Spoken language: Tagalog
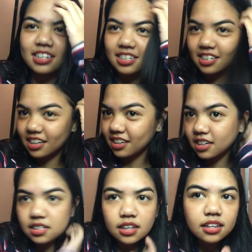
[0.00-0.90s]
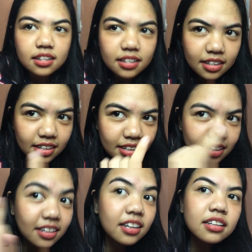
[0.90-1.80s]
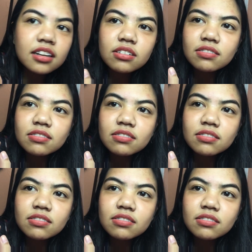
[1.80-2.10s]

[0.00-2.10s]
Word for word: ah, sa screen kasi ganda ng